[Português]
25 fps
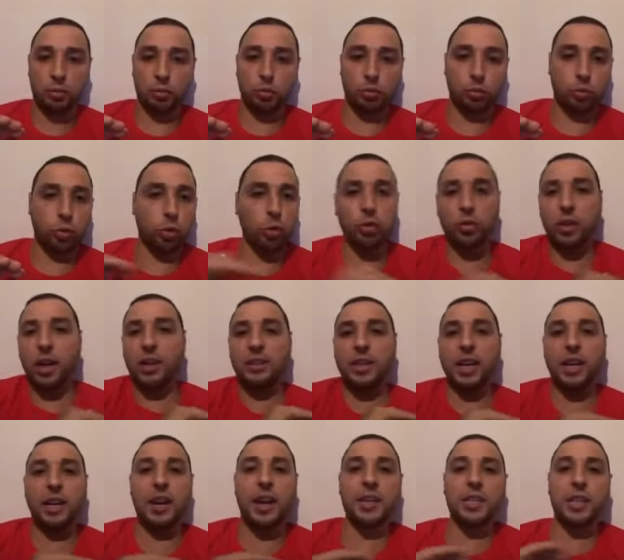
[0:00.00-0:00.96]
Tudo na
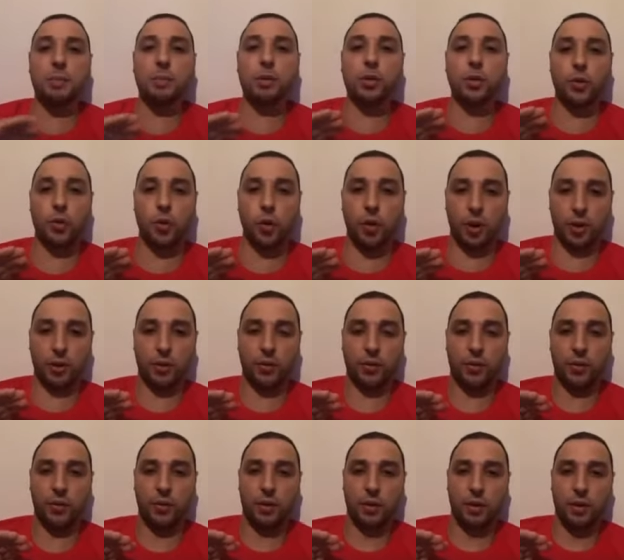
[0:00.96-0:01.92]
internet é biscoito.
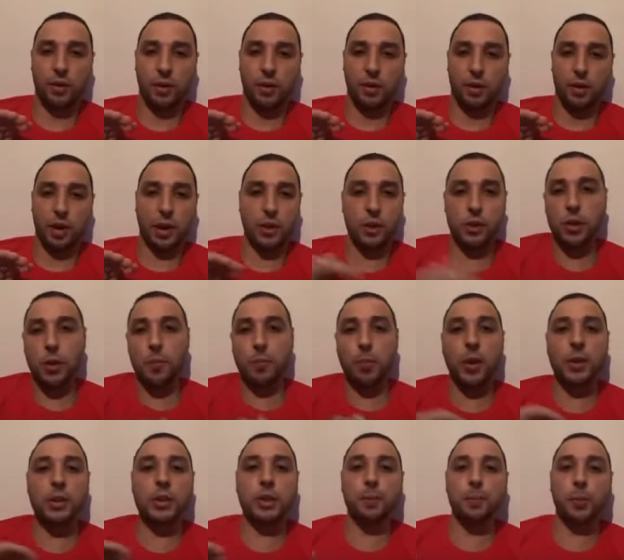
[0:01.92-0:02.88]
A gente não
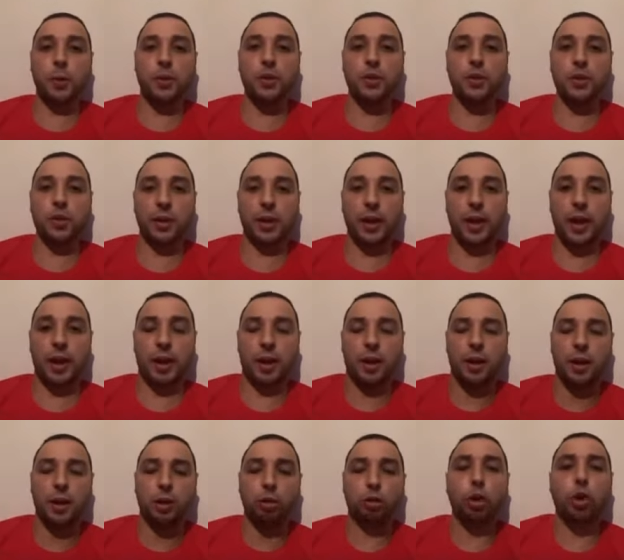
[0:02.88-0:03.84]
pode se posicionar.
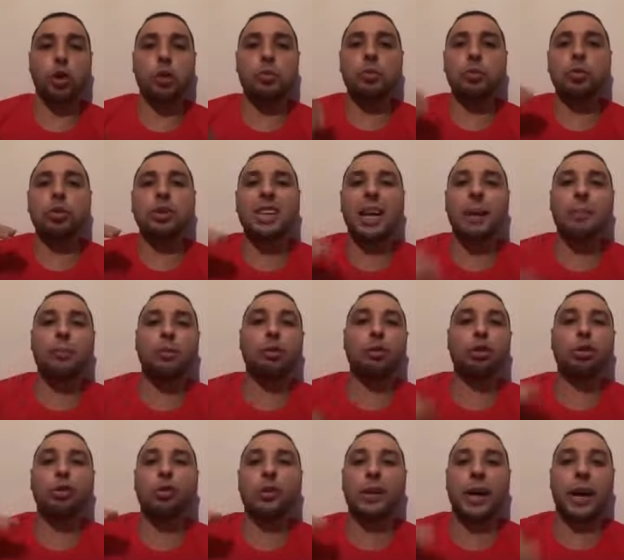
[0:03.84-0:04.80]
Todo mundo sabe que eu
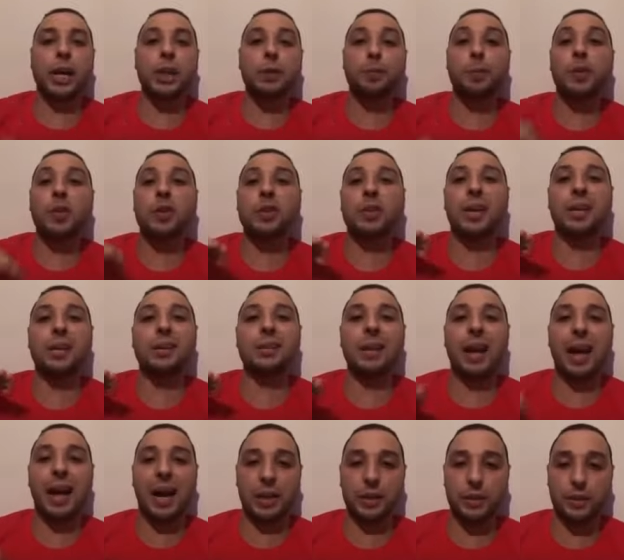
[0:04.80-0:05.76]
sou um cara de
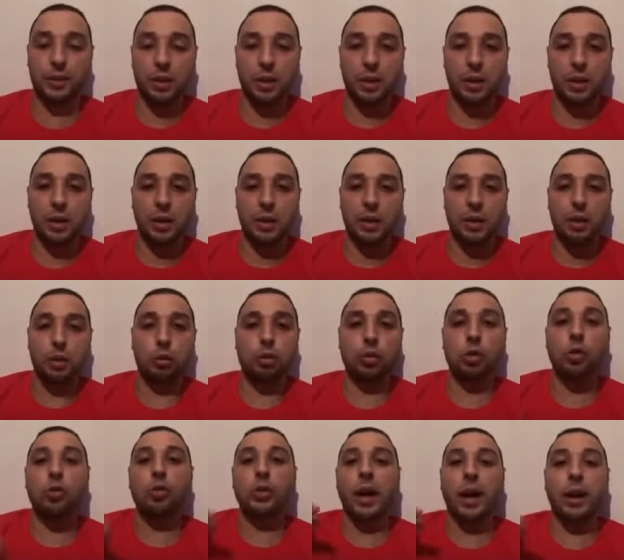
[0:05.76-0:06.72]
personalidade. Eu
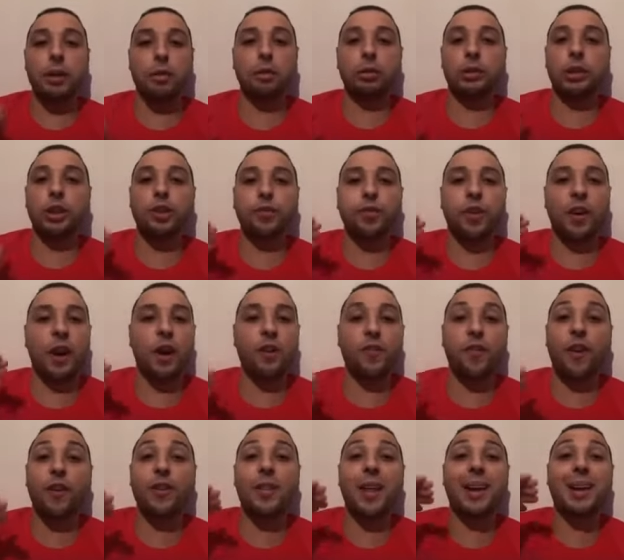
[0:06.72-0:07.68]
sou um cara que eu tenho de falar, eu
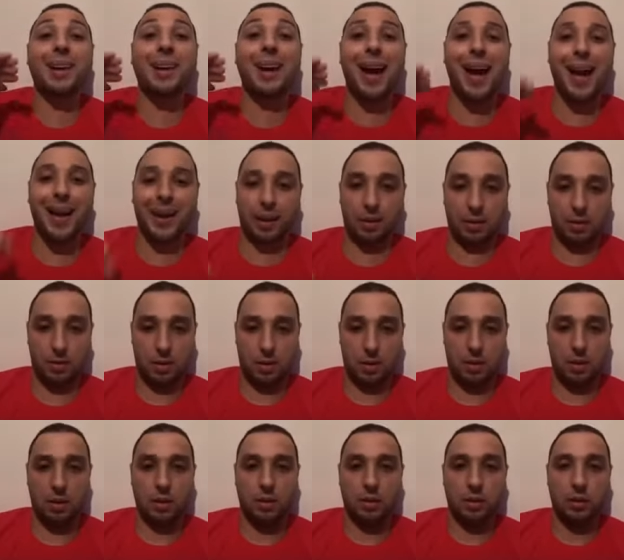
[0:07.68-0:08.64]
falo na cara.
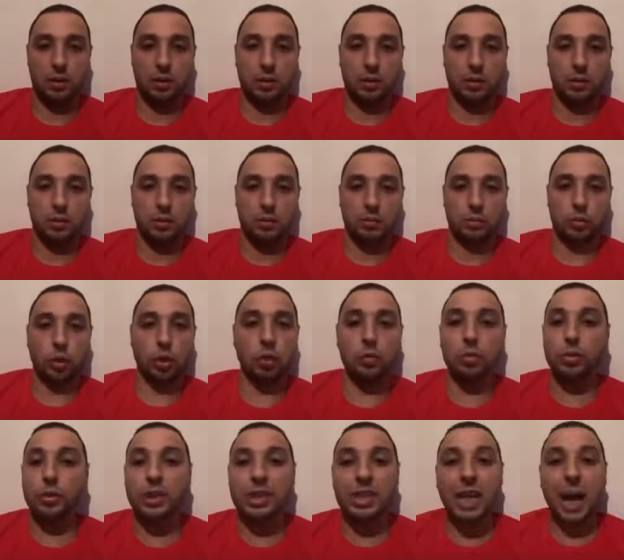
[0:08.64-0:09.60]
Todo
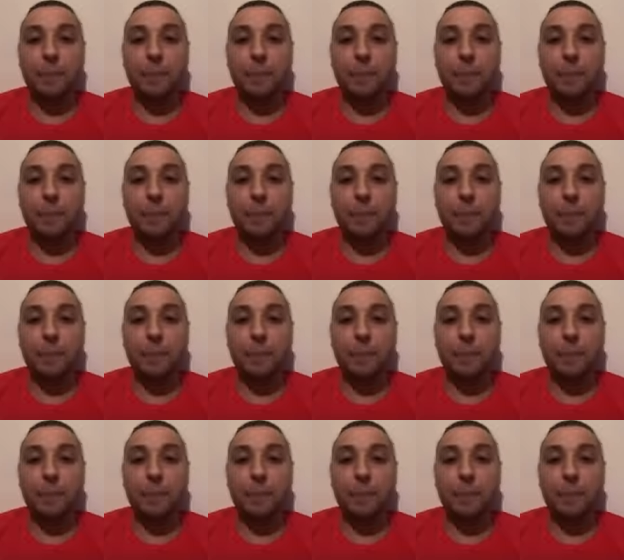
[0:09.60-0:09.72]
mundo sabe